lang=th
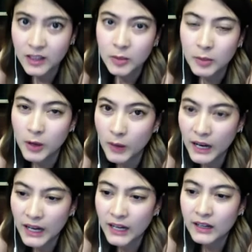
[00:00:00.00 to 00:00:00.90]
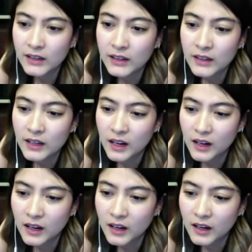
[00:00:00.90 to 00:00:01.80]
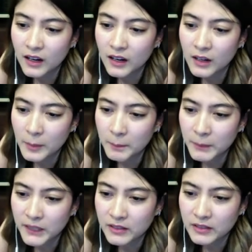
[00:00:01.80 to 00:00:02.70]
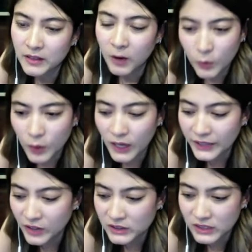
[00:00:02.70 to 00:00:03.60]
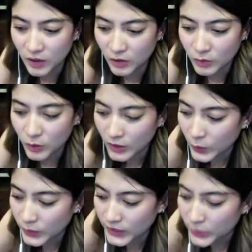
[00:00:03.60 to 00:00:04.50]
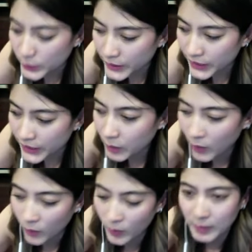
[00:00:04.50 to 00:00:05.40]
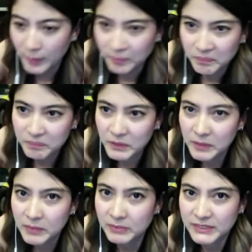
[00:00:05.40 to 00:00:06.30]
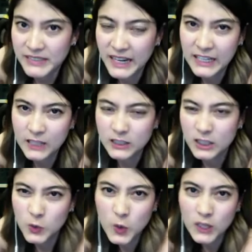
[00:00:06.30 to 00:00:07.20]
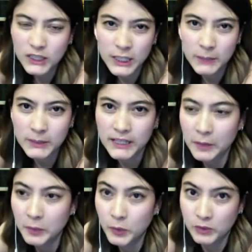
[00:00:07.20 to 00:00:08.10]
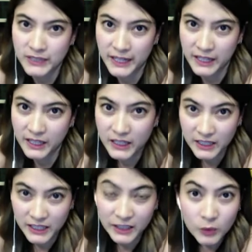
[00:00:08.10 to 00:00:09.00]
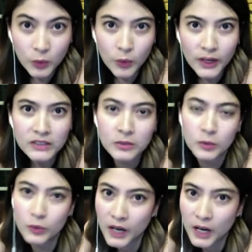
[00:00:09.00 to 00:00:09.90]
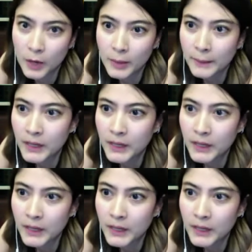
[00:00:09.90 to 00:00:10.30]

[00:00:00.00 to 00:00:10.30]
เพราะว่าเออมันหลอกลวงอ่ะนอกจากหลอกลวงแล้วคุณคิดดูดิเขาบอกว่าแบบมันแบบใส่ แล้วจะดวงดีมีการปลุกเสกคิดดูว่าถ้าสมมติว่าเขาแบบ